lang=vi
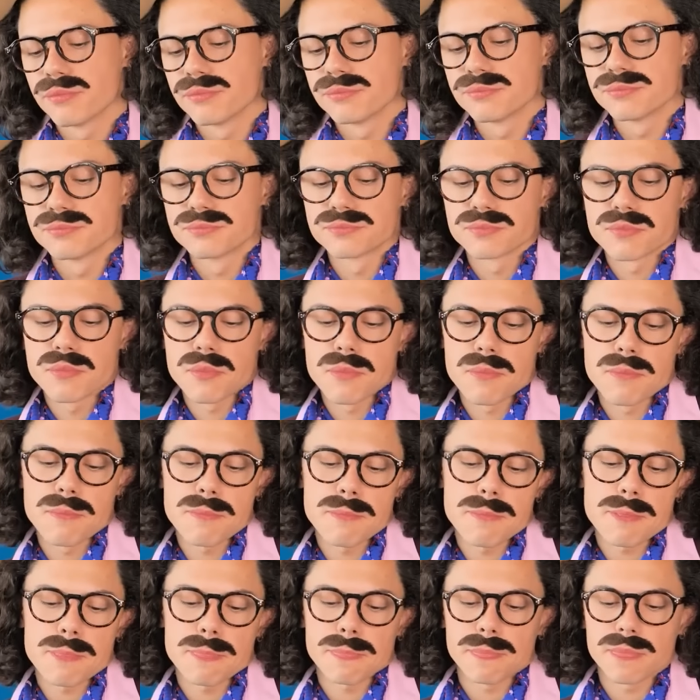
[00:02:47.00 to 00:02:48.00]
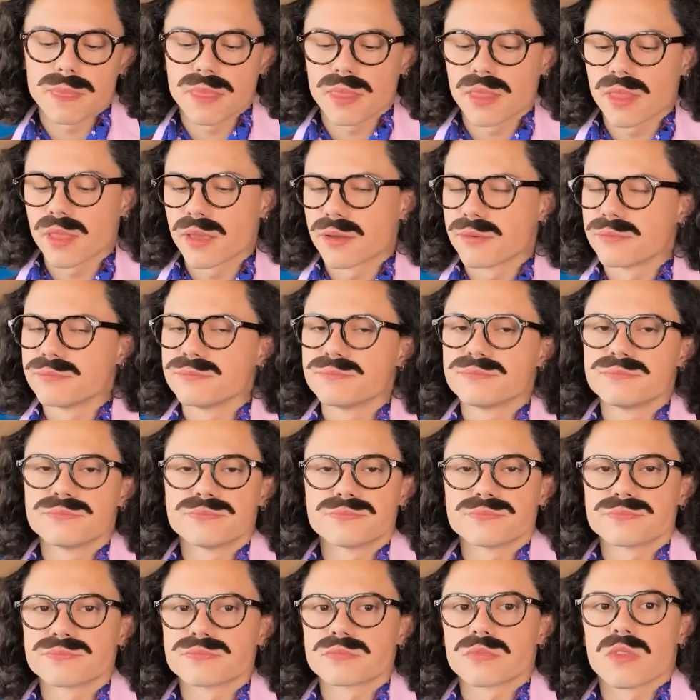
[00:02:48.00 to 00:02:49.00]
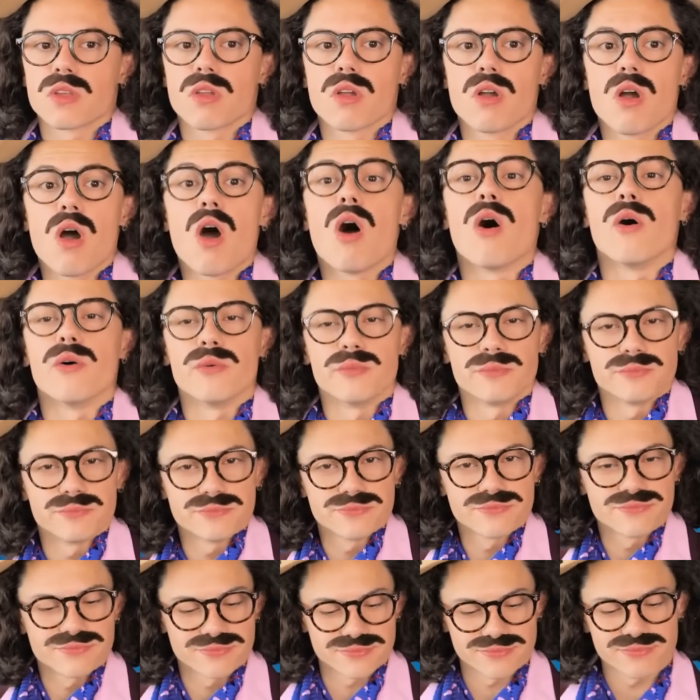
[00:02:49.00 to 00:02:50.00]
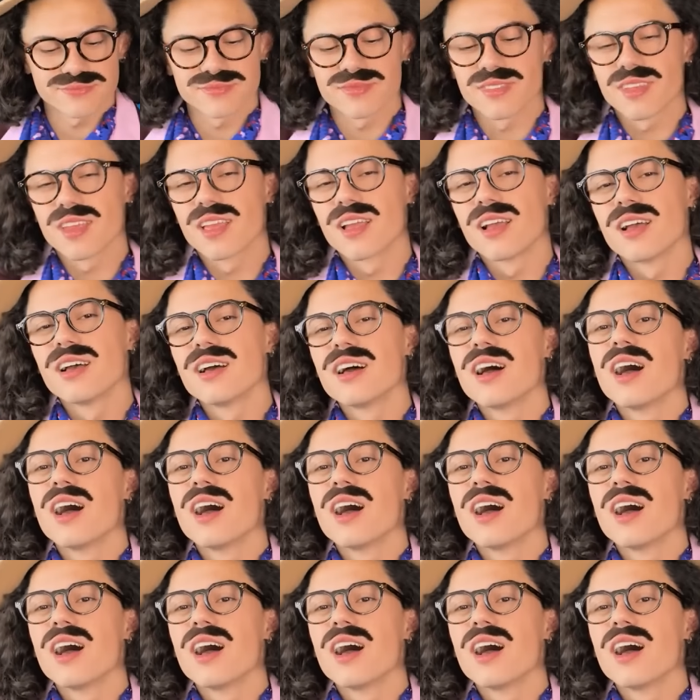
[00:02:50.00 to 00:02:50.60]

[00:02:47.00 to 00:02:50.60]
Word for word: Xin chào đảng ấy. Oh, tất nhiên rồi.